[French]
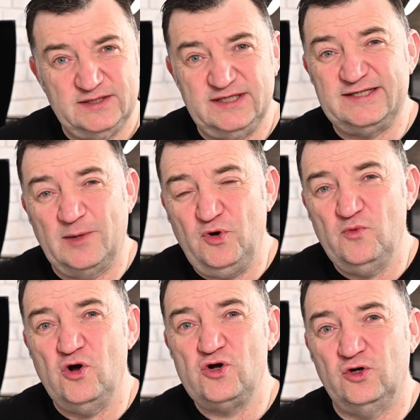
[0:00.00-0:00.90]
C'est
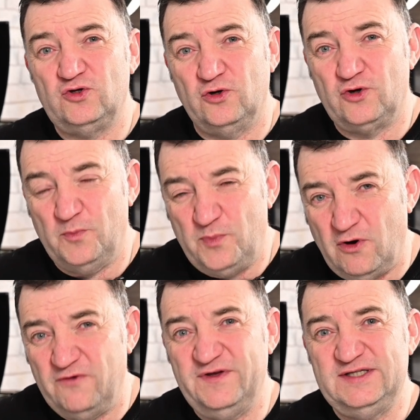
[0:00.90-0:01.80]
simplement qu'en tant que
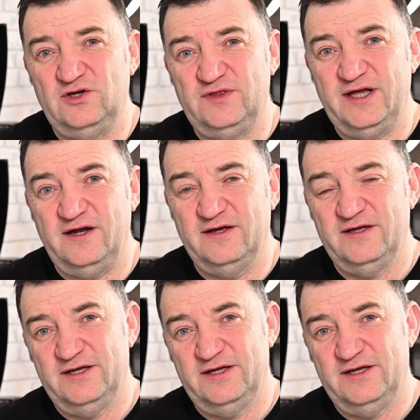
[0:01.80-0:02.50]
professionnel,